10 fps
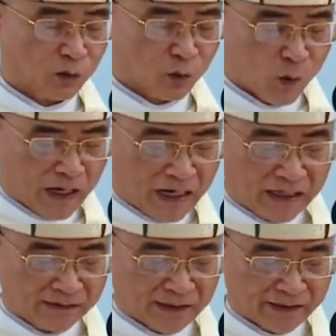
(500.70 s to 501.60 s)

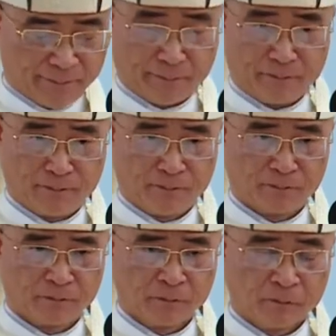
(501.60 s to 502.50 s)
Quả là đẹp.
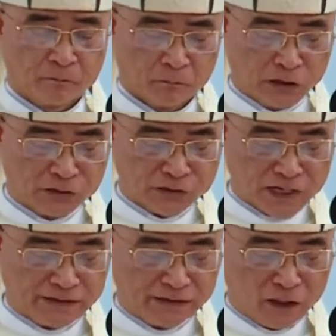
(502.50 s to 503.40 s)
Bức
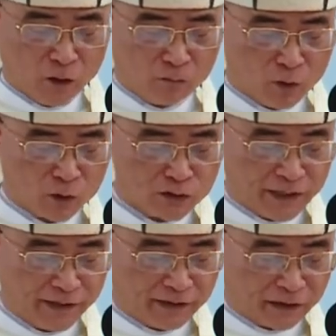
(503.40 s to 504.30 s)
tranh ông
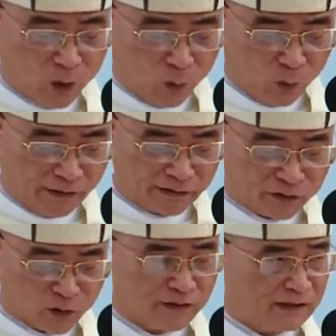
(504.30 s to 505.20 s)
Môsê cầu nguyện
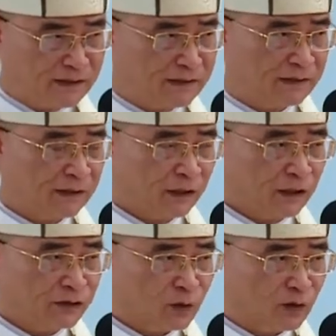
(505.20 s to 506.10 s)
cho dân
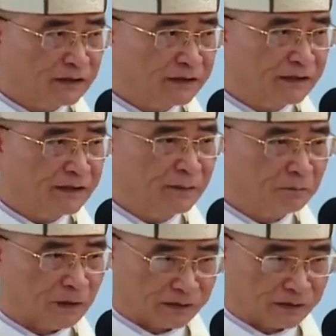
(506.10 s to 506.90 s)
cho đến khi mặt